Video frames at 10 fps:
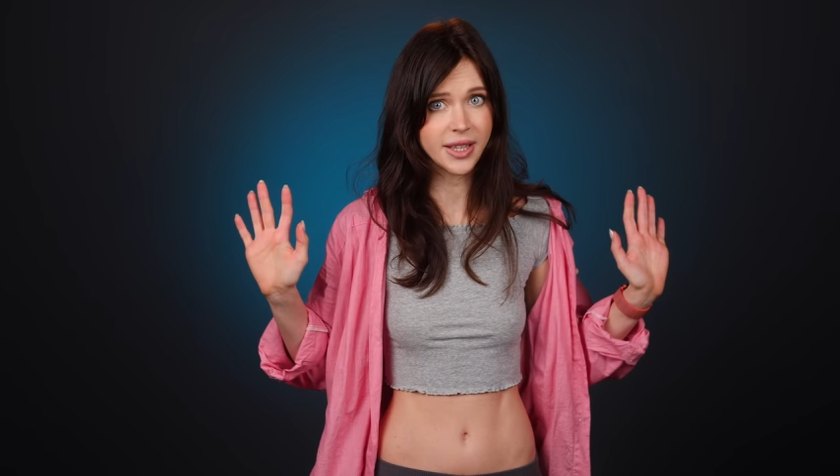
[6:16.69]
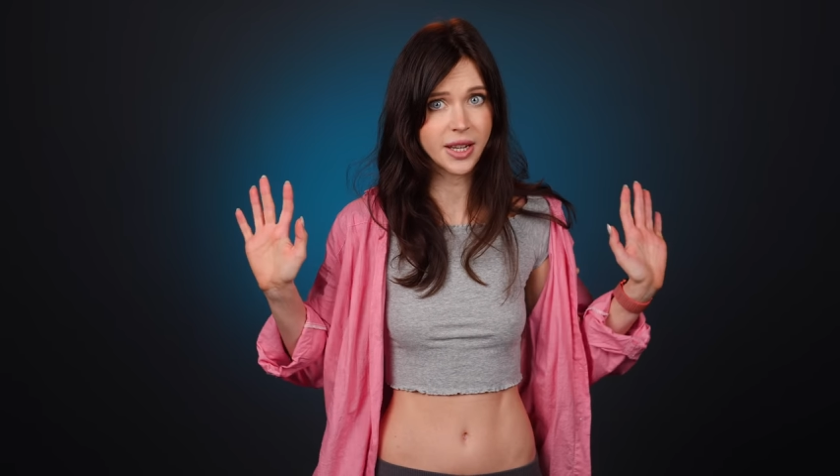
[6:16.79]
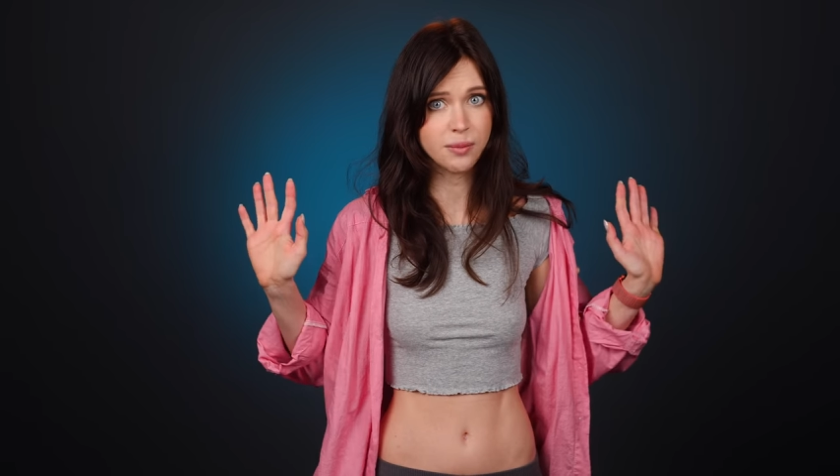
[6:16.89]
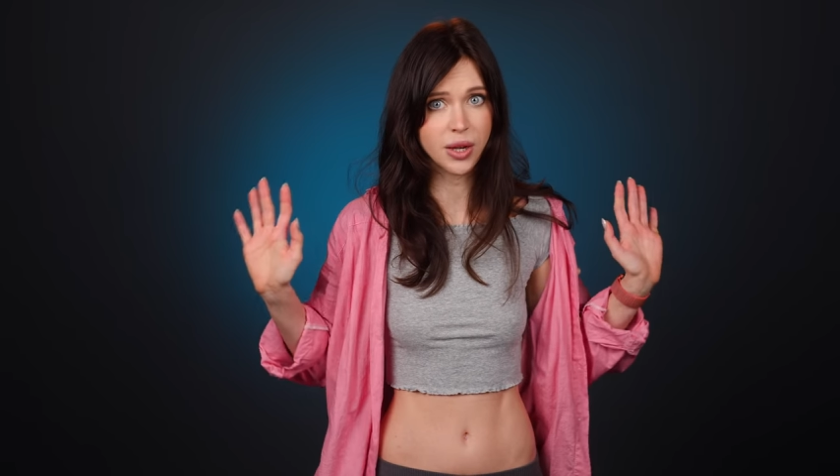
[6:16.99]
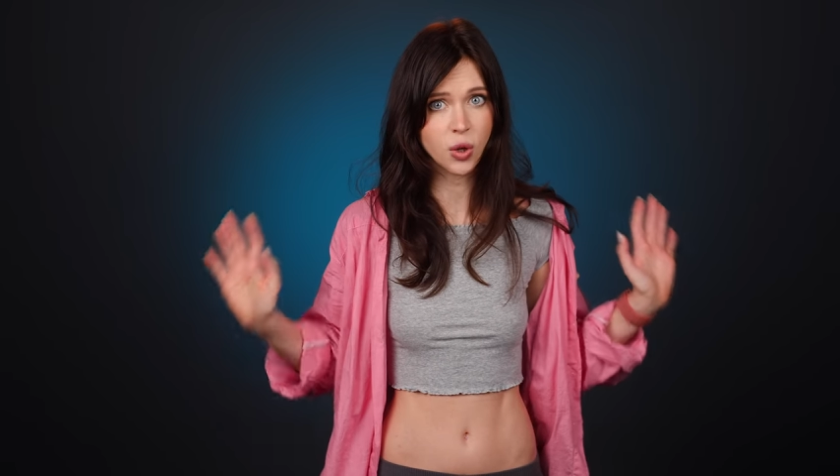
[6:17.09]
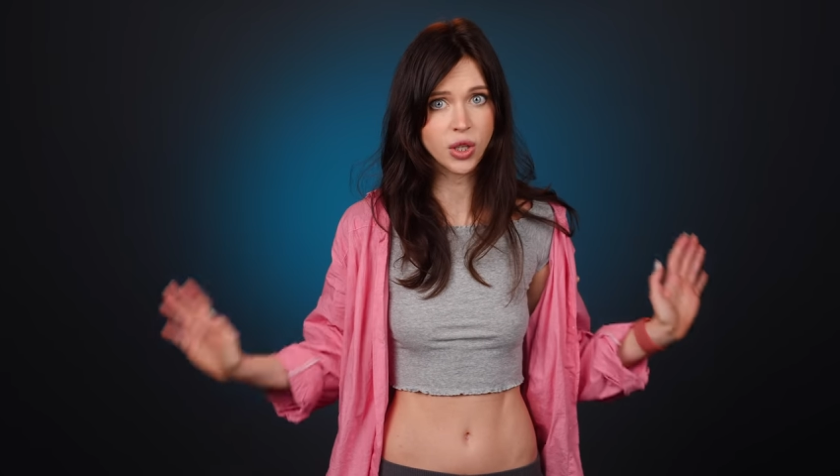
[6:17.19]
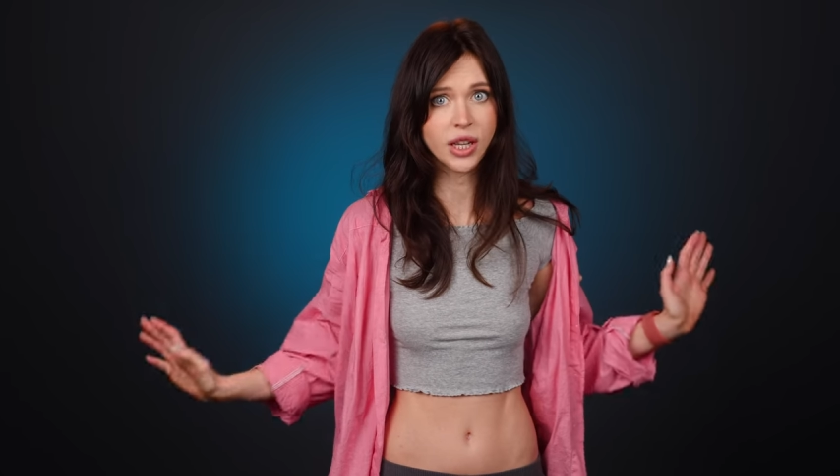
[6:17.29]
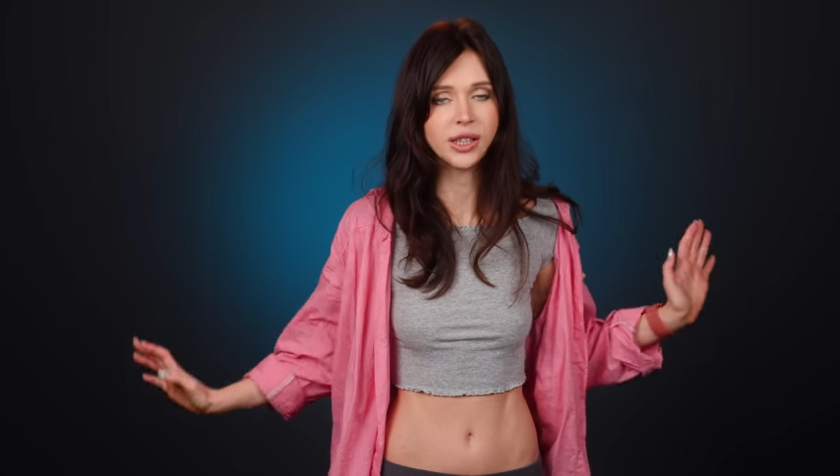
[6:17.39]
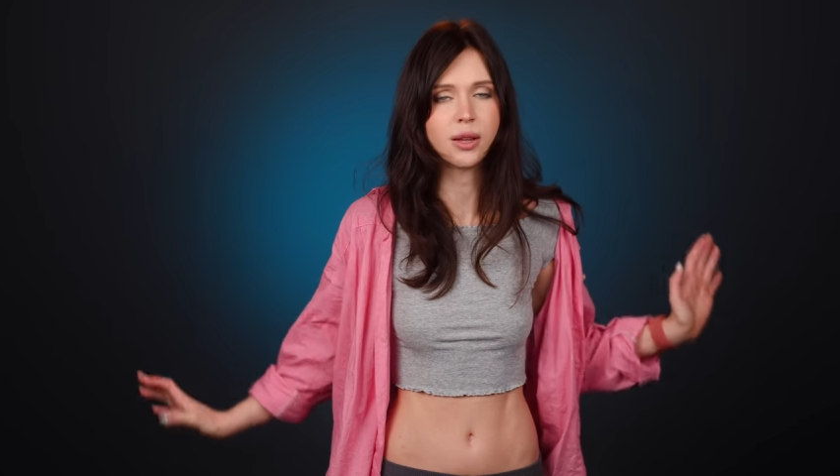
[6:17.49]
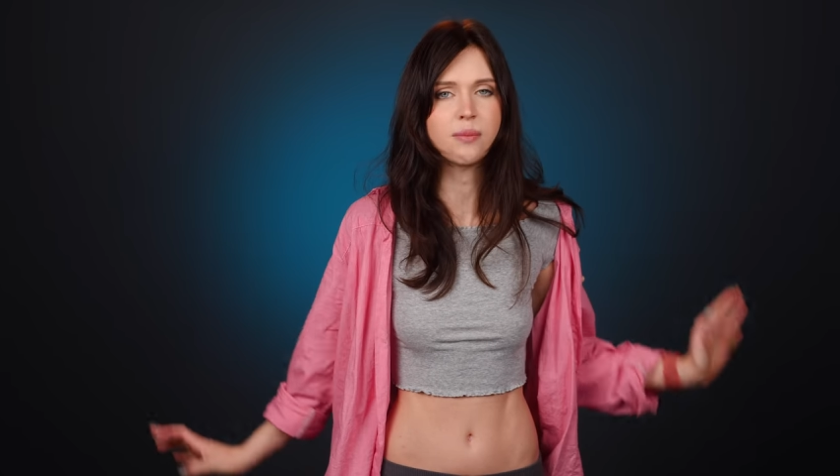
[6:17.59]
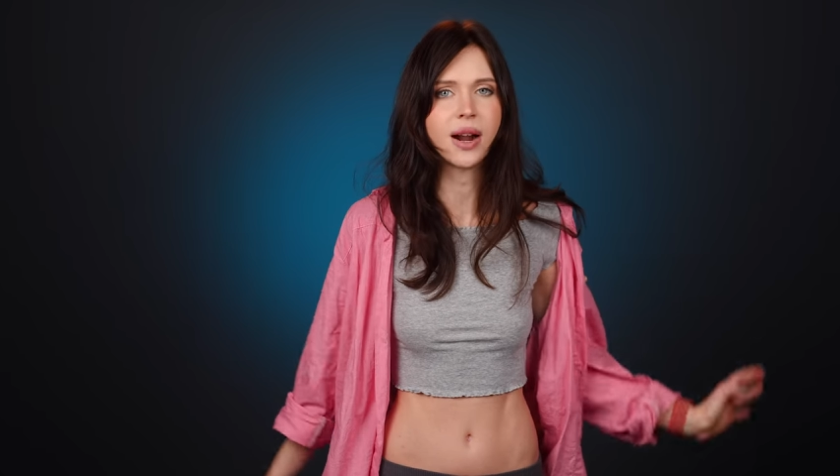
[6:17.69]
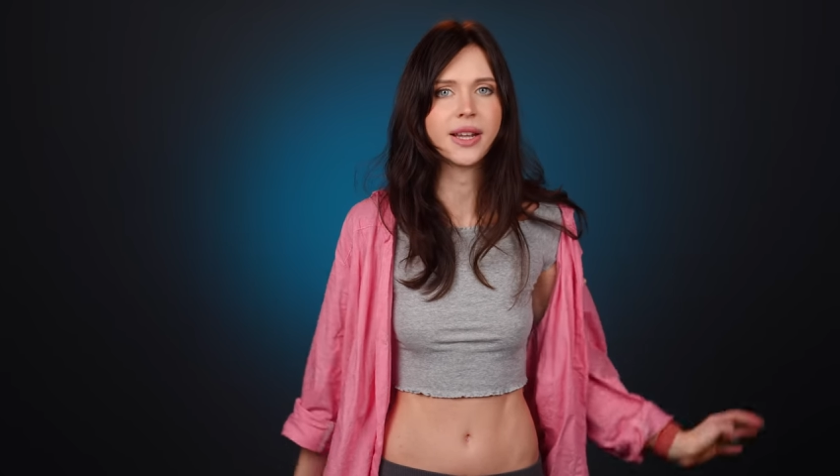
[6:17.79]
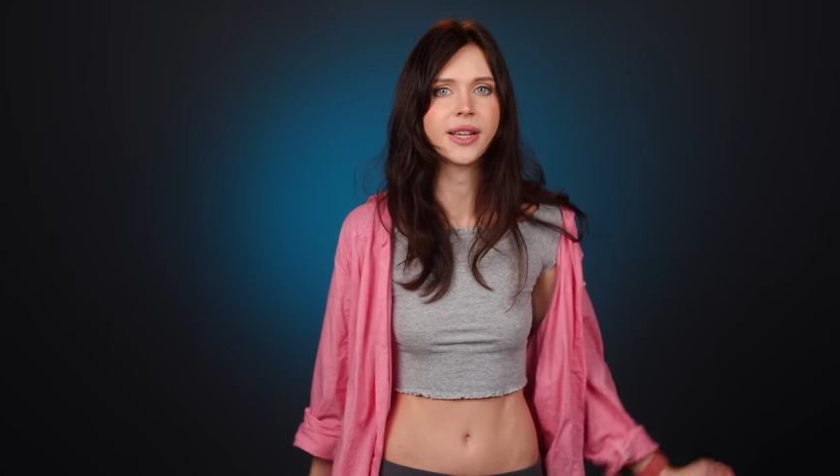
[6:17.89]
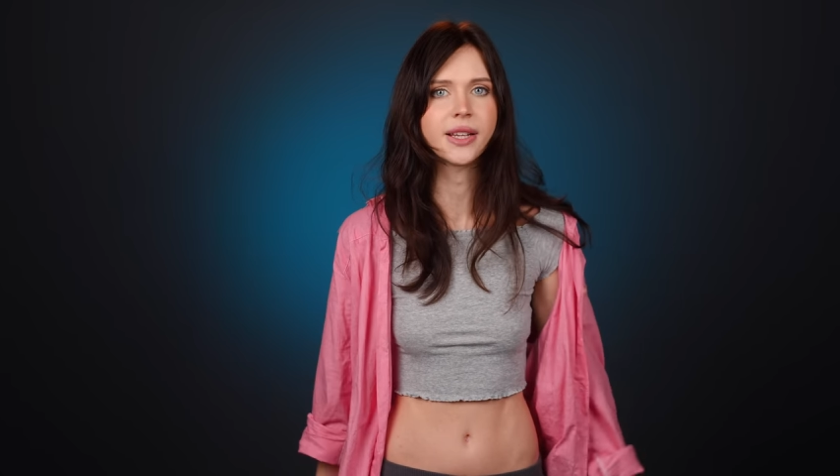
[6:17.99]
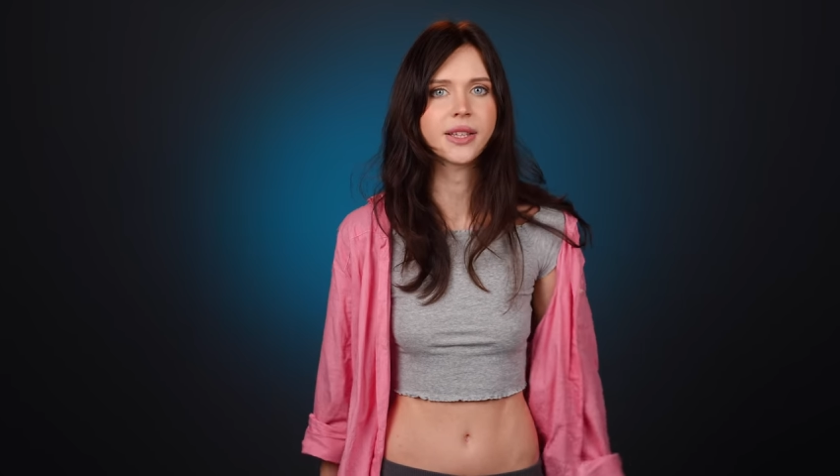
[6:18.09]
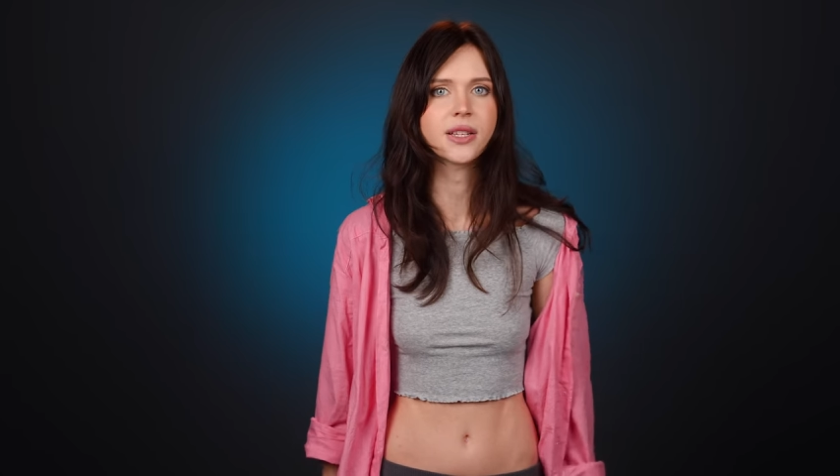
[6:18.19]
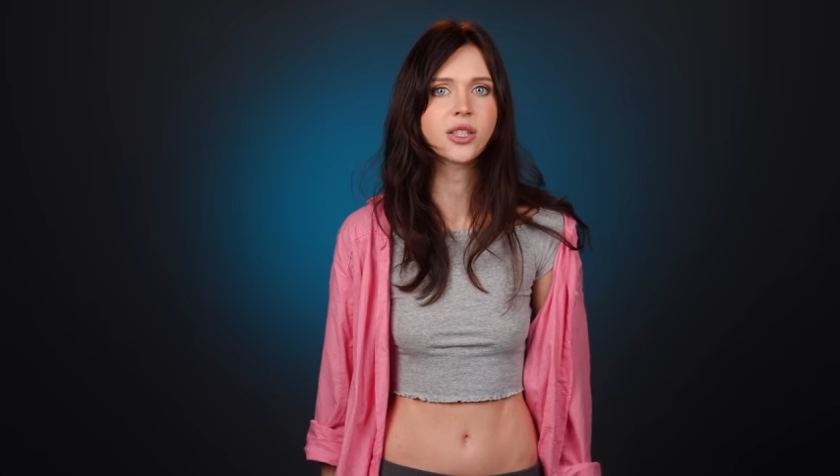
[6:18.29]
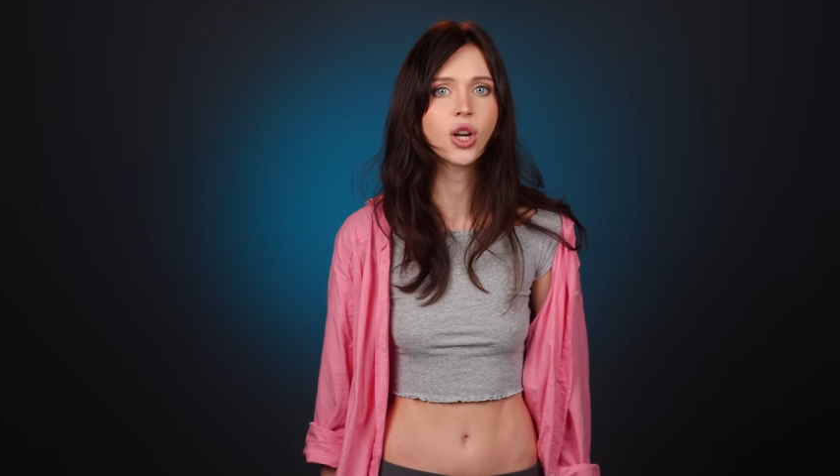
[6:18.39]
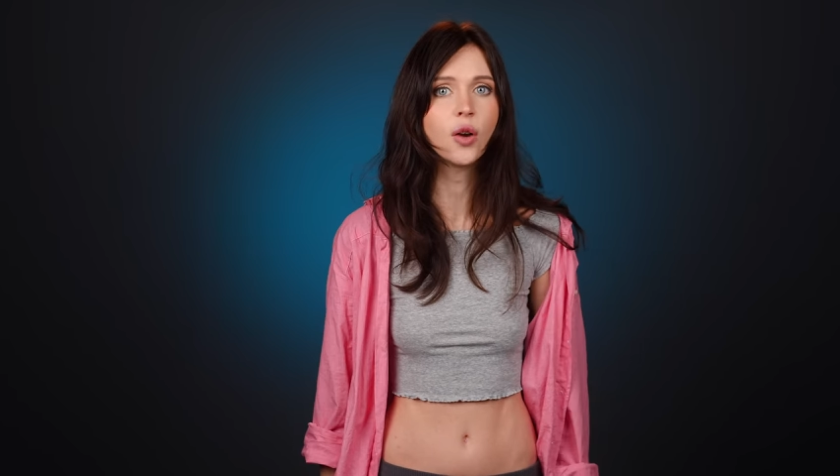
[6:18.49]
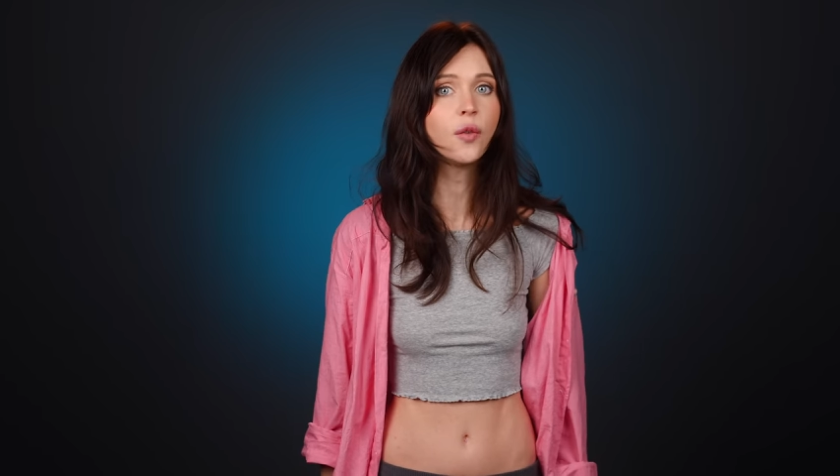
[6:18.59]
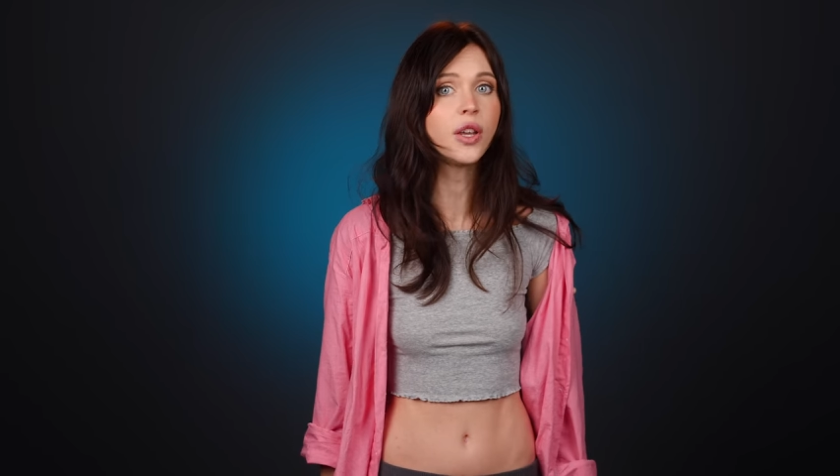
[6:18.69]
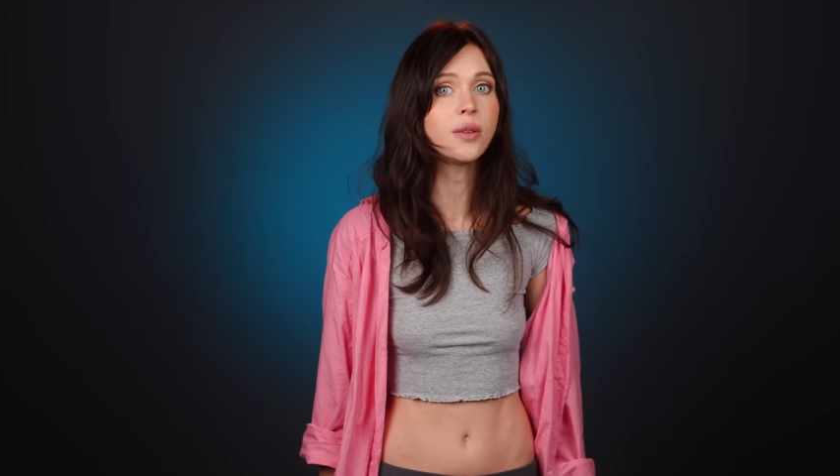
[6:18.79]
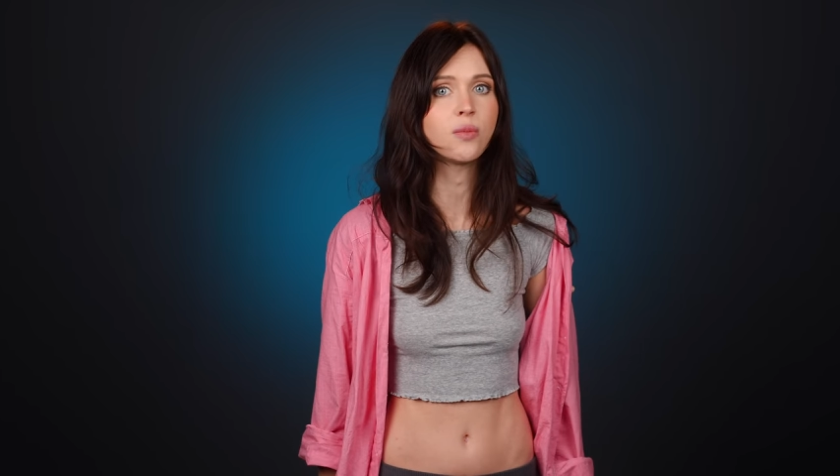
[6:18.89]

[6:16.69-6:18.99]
на пороге глобальной катастрофы и